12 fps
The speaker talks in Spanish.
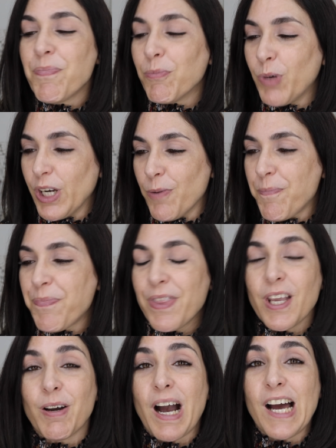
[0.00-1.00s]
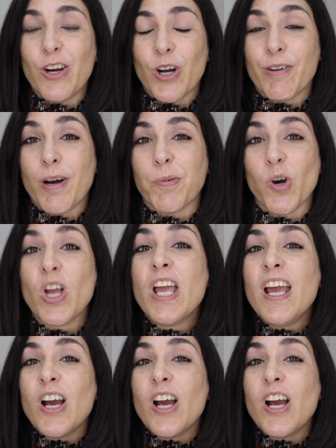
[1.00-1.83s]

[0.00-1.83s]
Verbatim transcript: Bueno, a lo que vamos.